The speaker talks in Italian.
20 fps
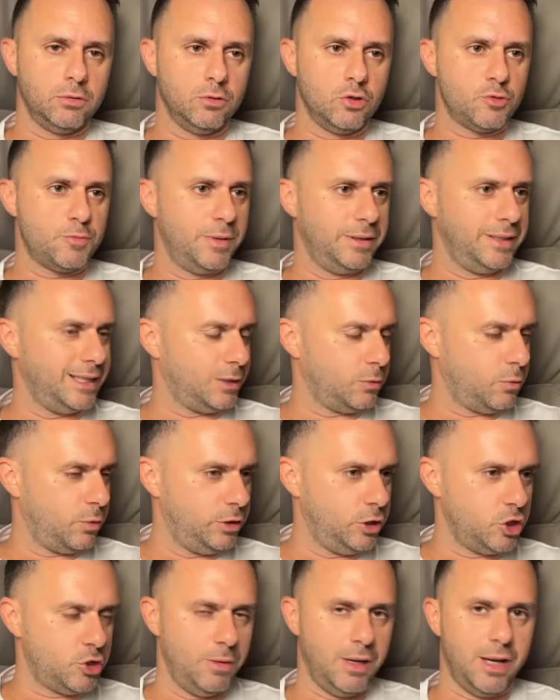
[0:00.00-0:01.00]
Non spendete
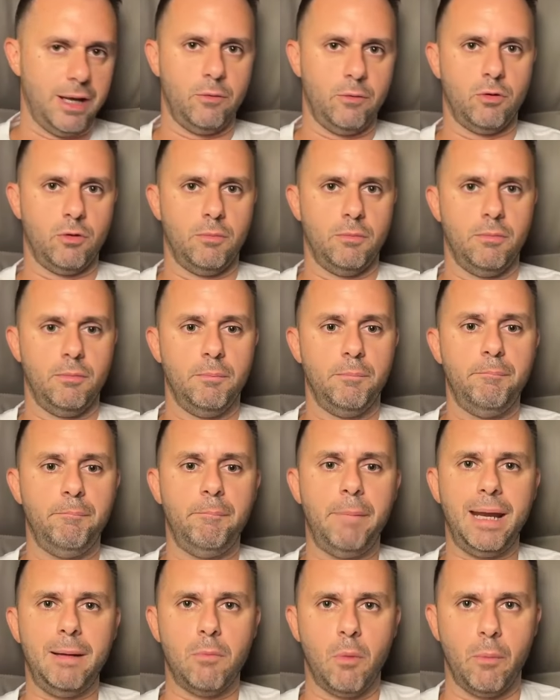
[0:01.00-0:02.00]
15.000 euro
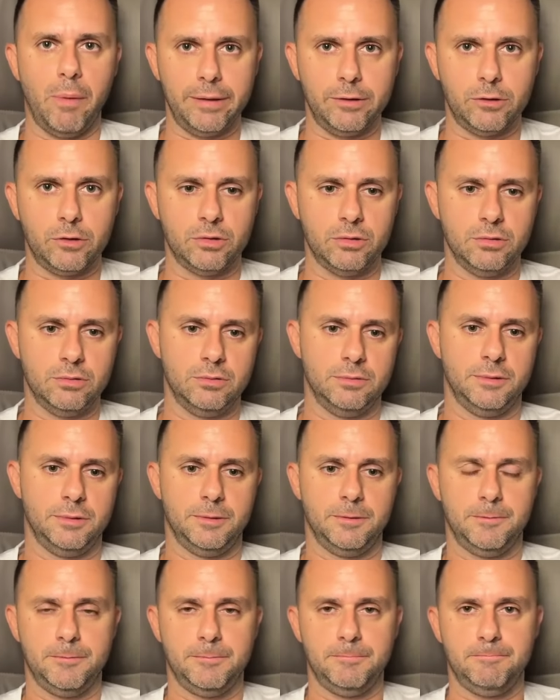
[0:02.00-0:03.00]
per il momento.
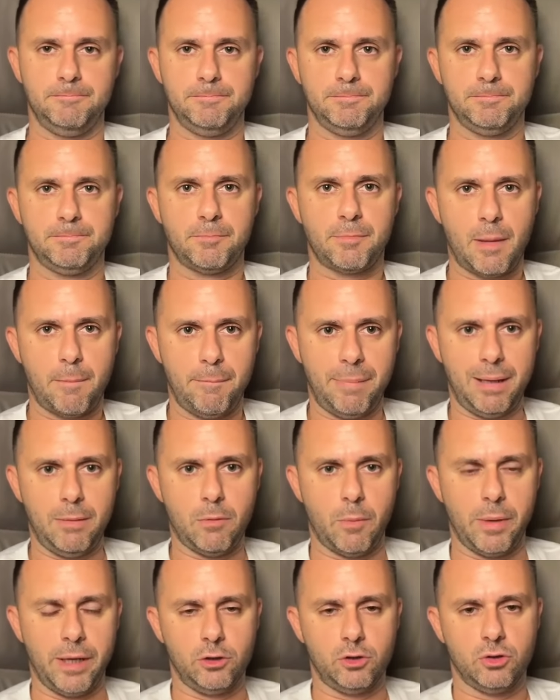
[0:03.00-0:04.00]
Per il
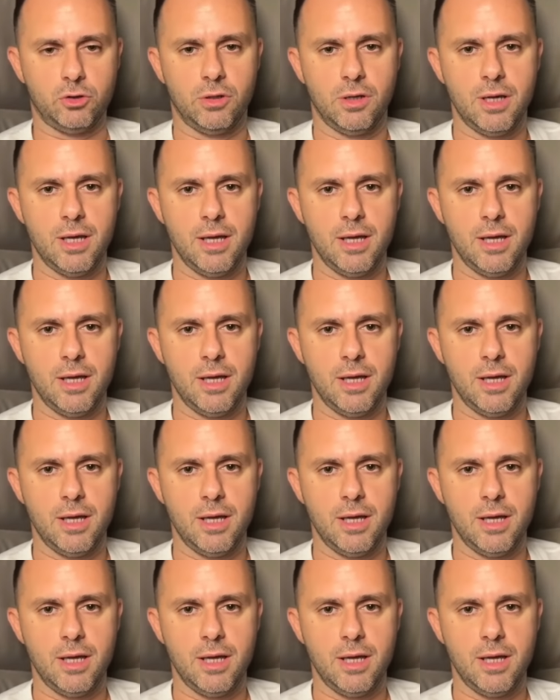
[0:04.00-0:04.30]
momento.